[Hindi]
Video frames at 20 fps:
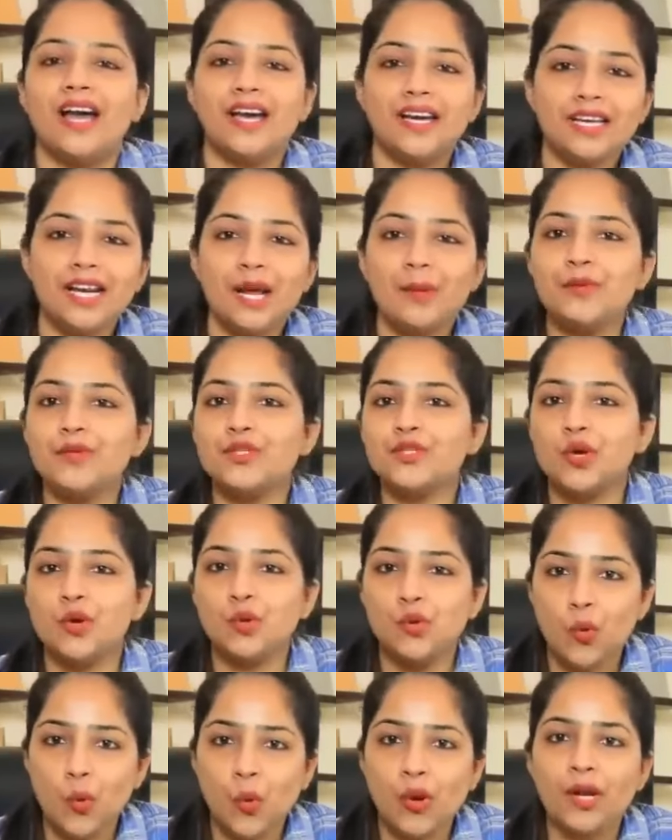अगर आप
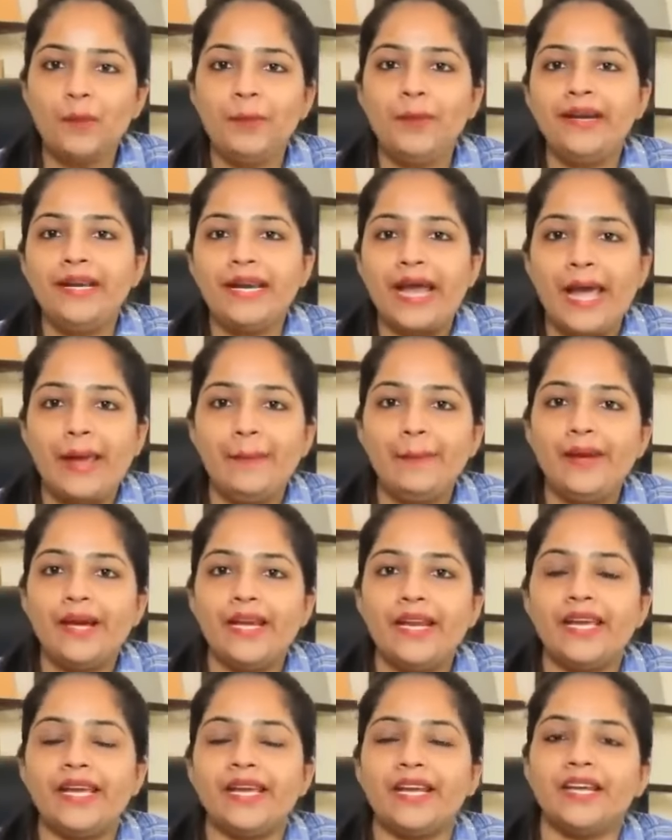इसको गूगल पे टाइप
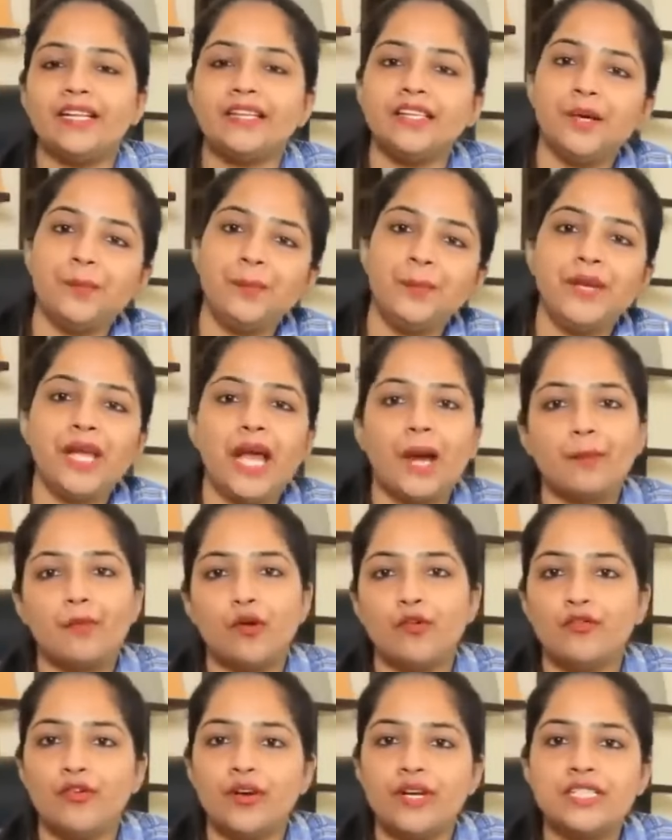करेंगे ना तब भी
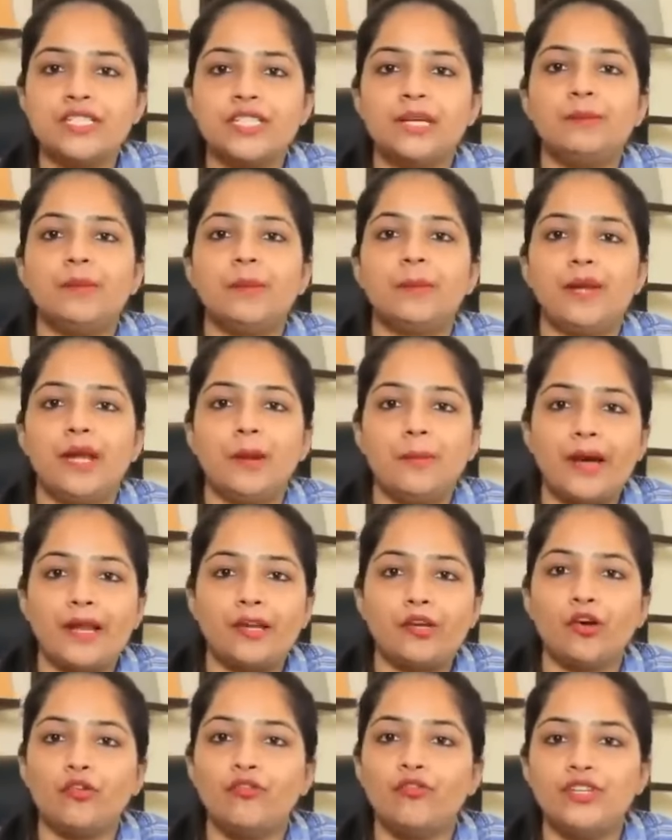आपको फर्स्ट नंबर पे
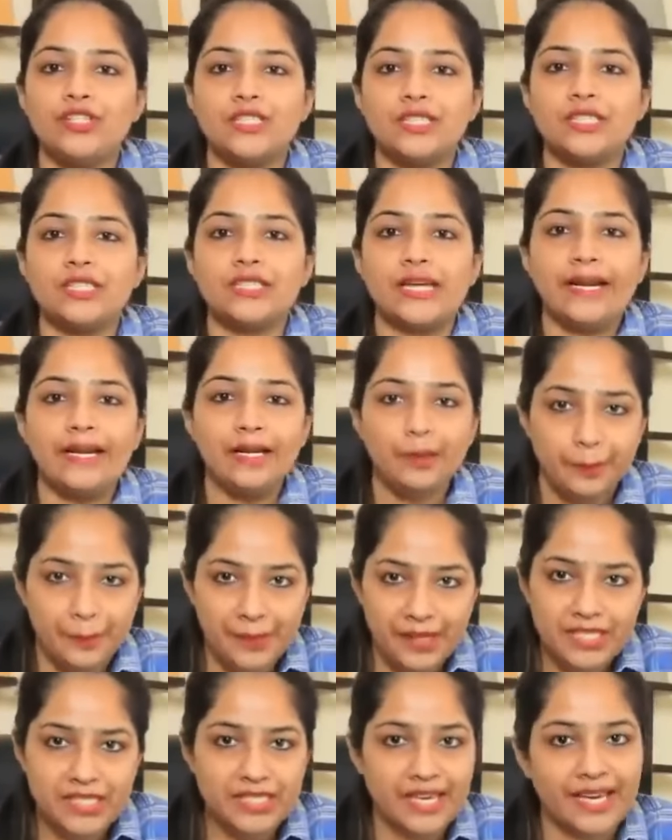हमारी ऑफिशियल
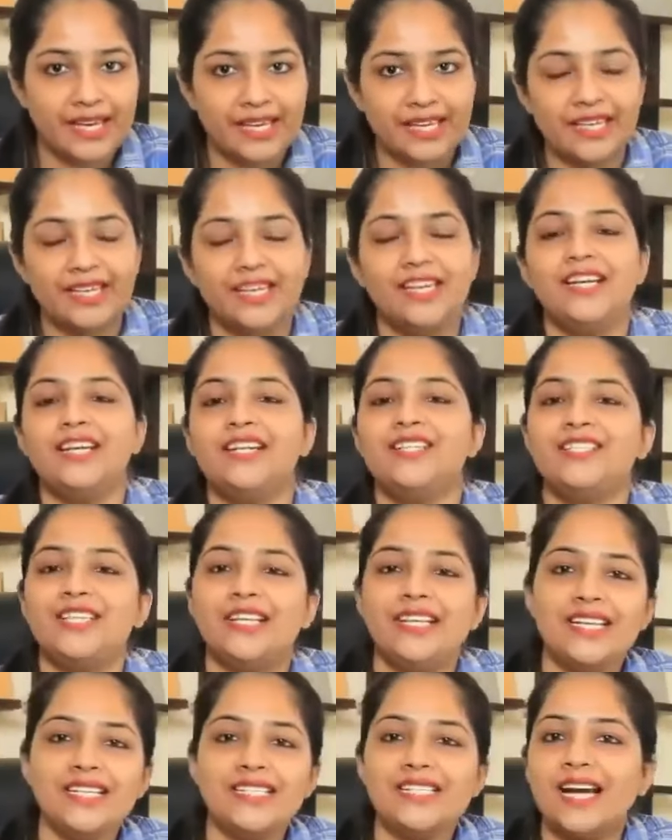साइट मिल जाएगी
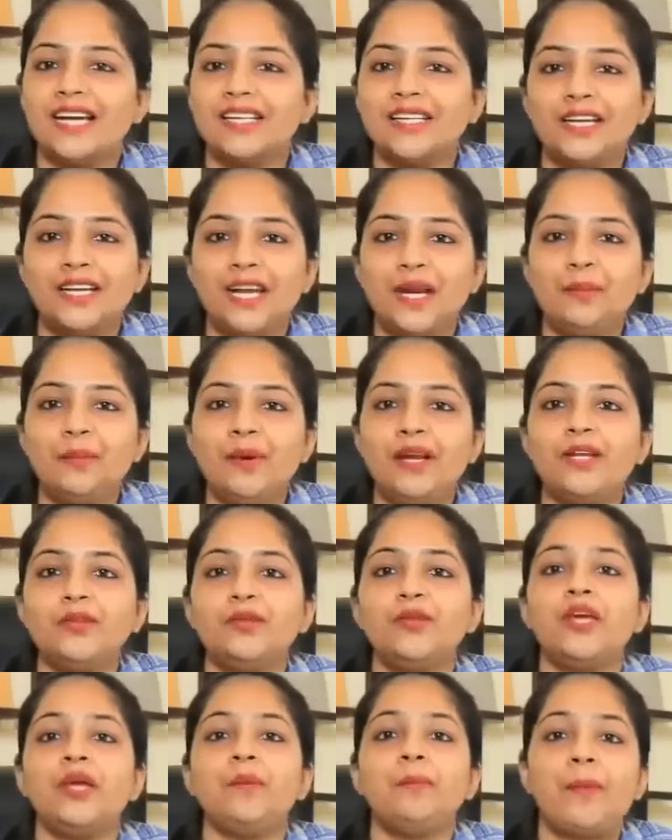चलिए ज़्यादा टाइम
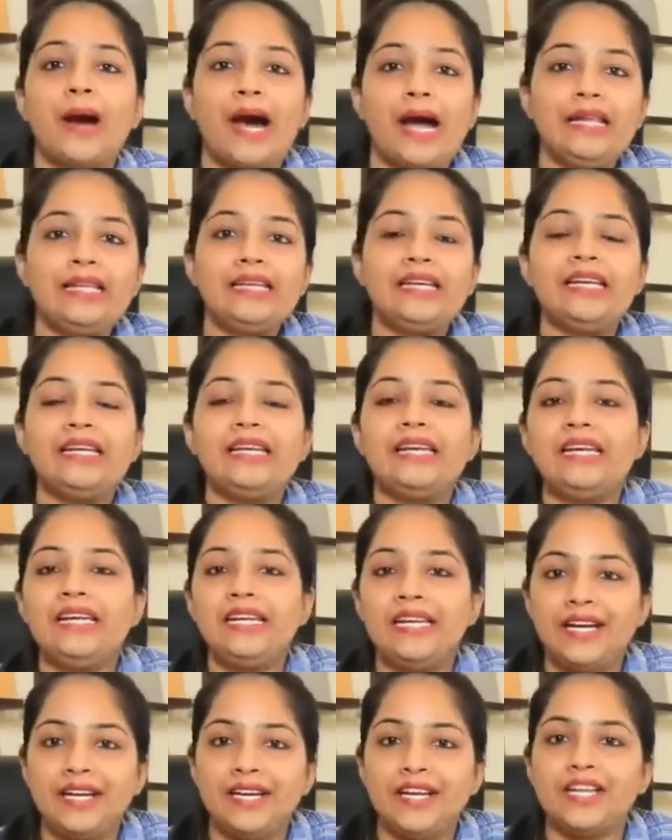वाले तो ये बात करेंगे
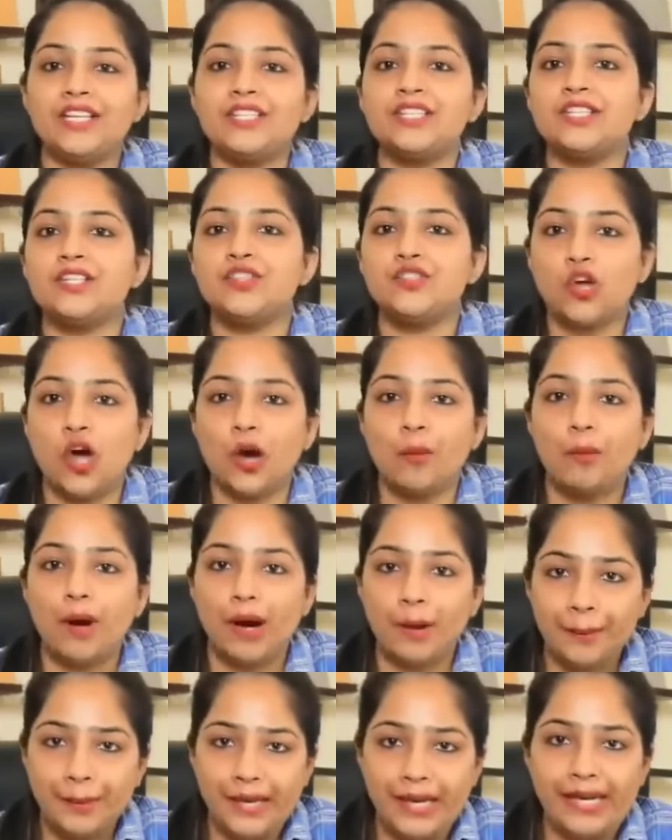लेटेस्ट जॉब
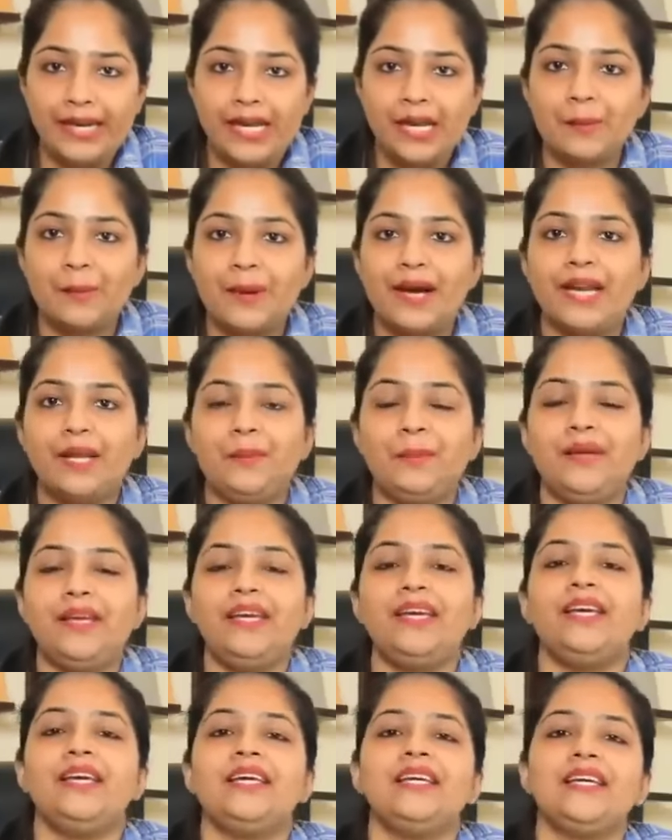अपडेट स्टेट के बारे
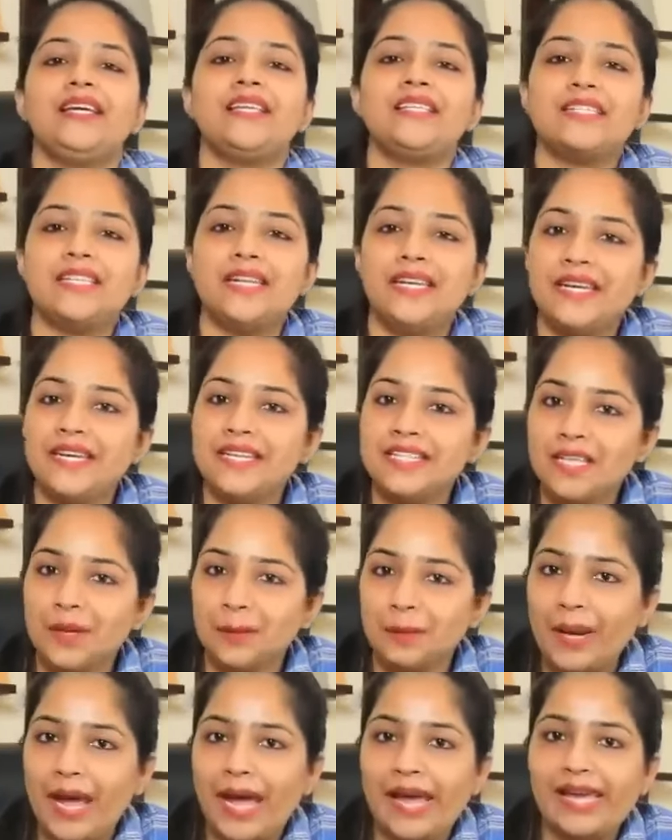में किस तरीके से
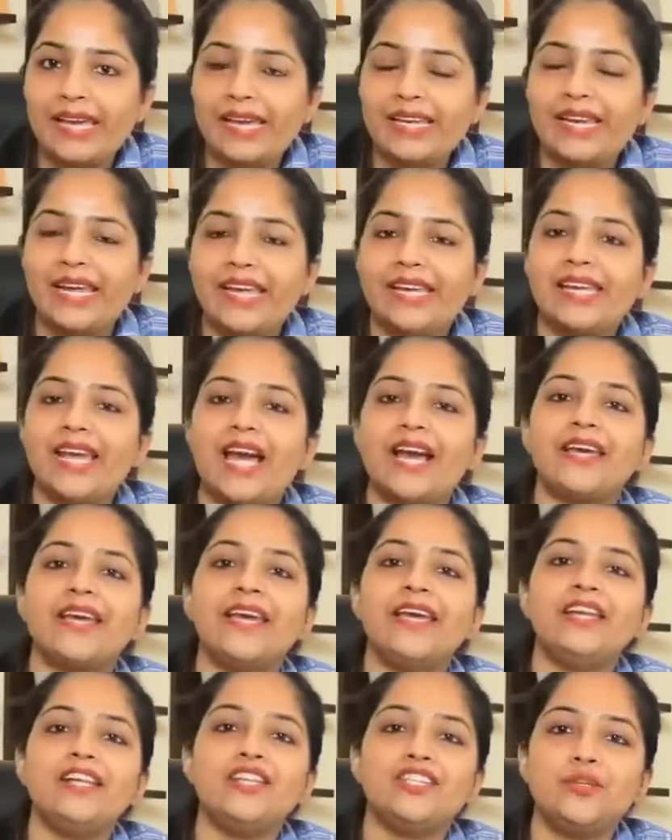अप्लाई करना है क्या
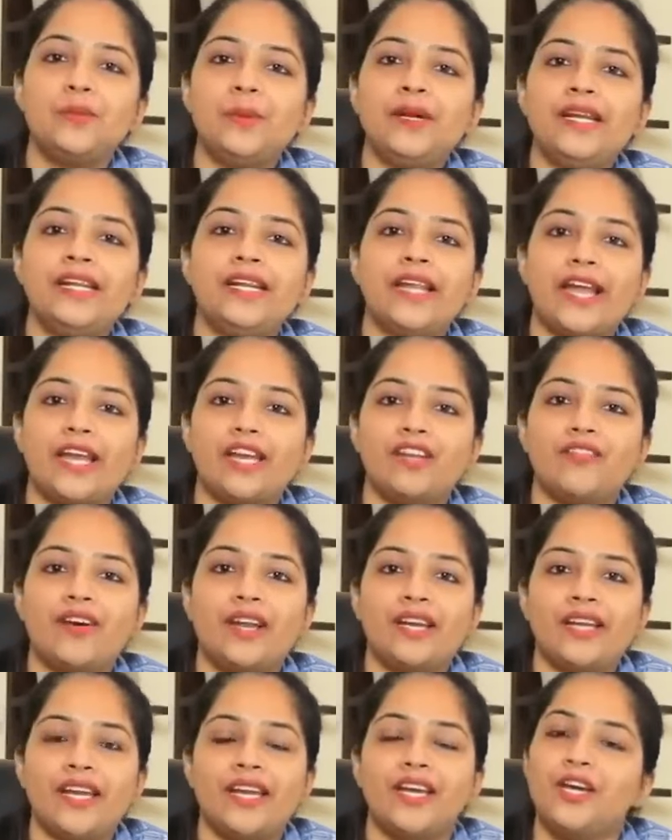क्या एलिजिबिलिटी रहने
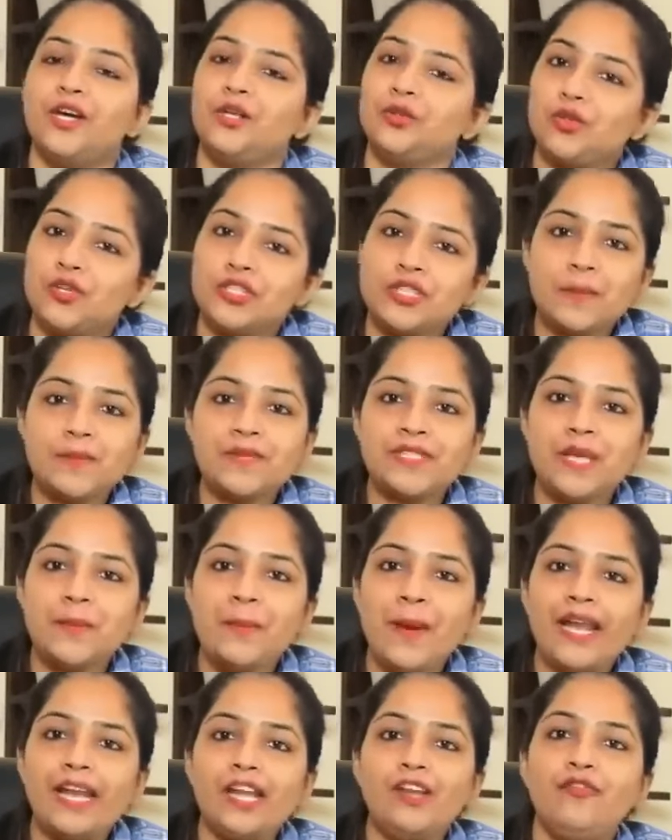वाली है तो
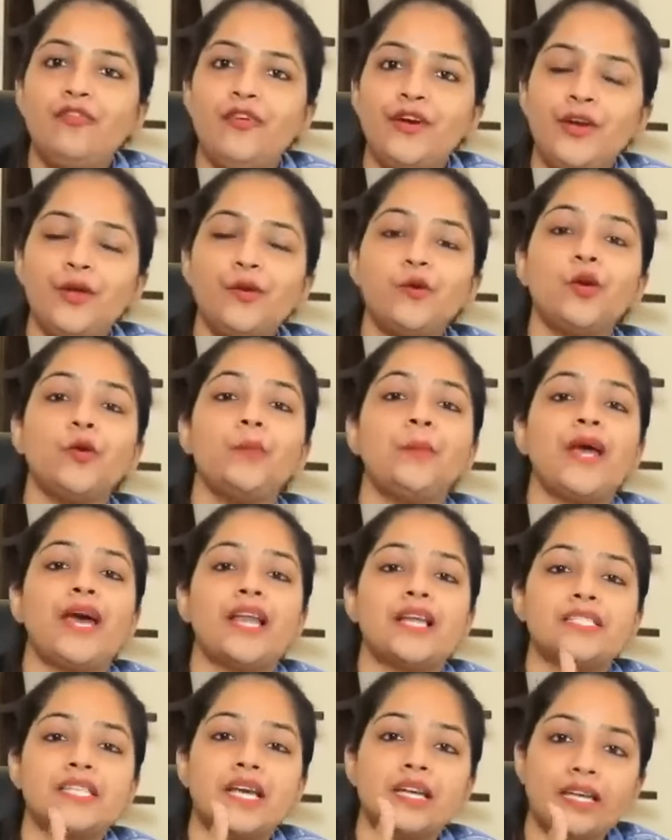सबसे पहले वीडियो को एक
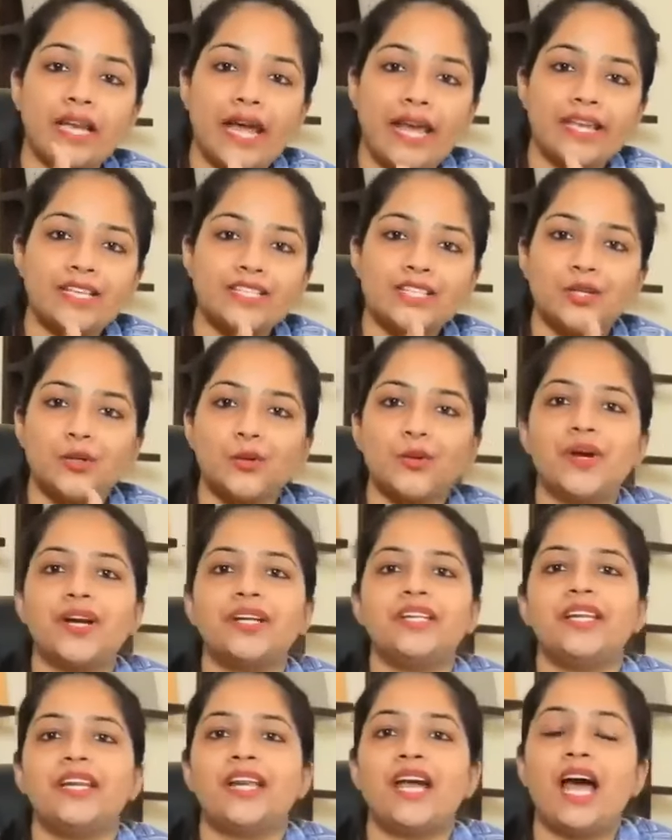प्यारा सा लाइक ज़रूर
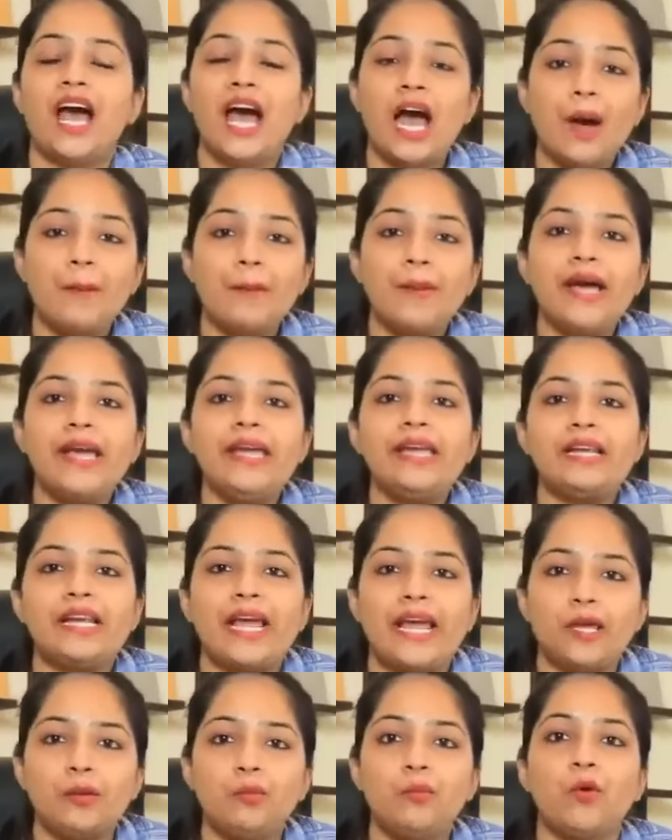कर देना आपका एक
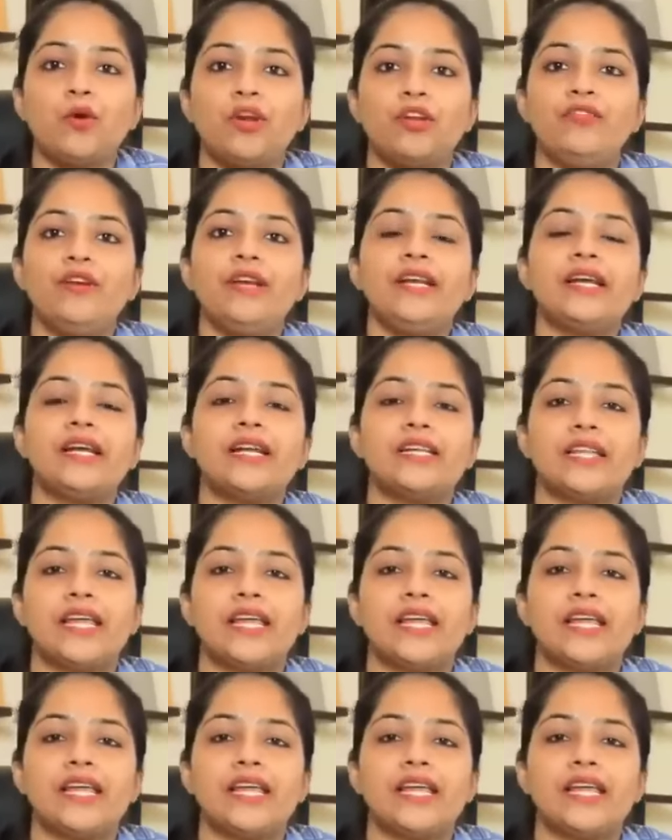लाइक मोटिवेट